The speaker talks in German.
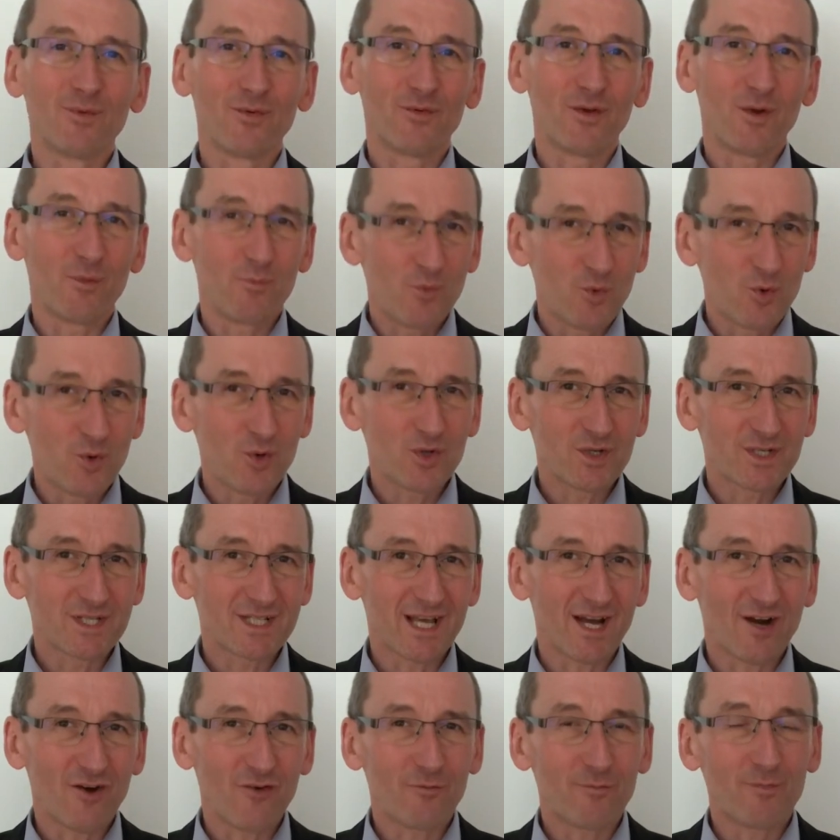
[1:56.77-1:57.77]

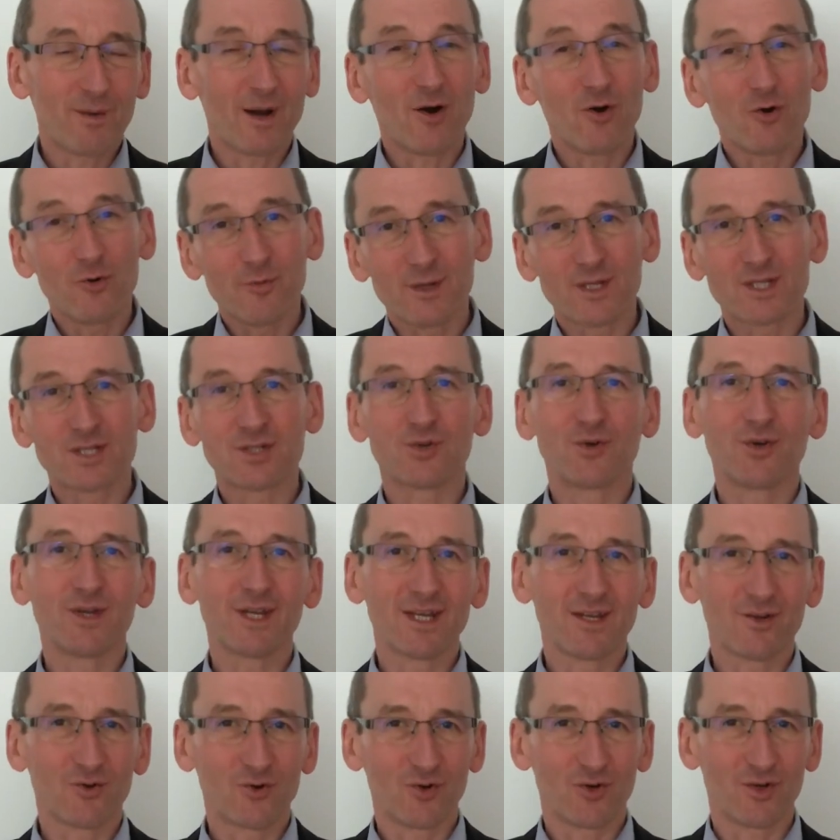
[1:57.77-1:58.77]
Vermögensaufbau
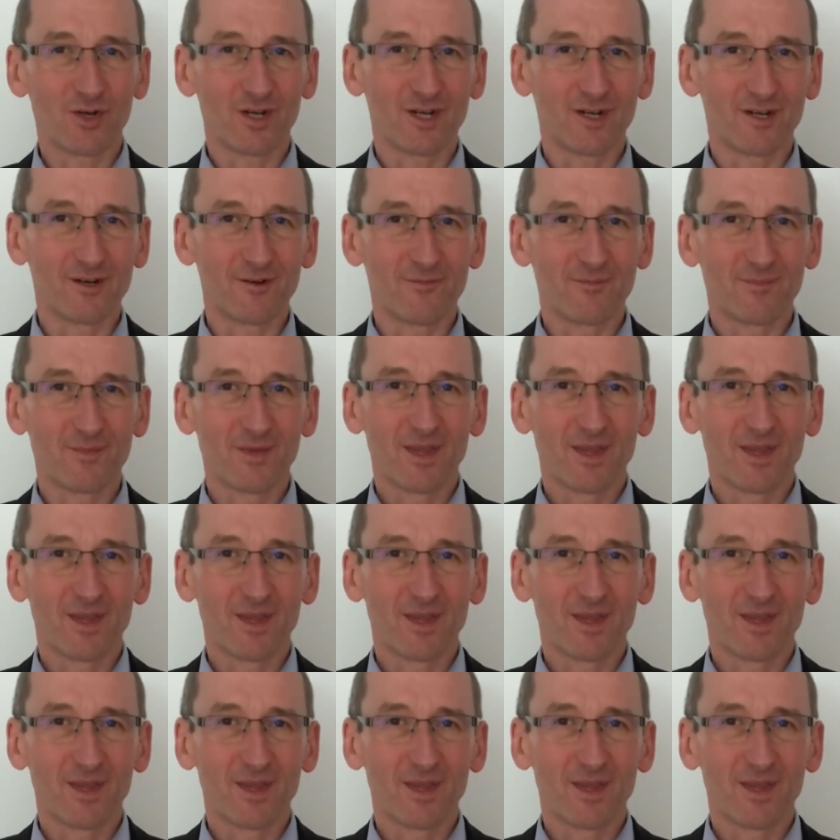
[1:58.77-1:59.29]
überzeugen können.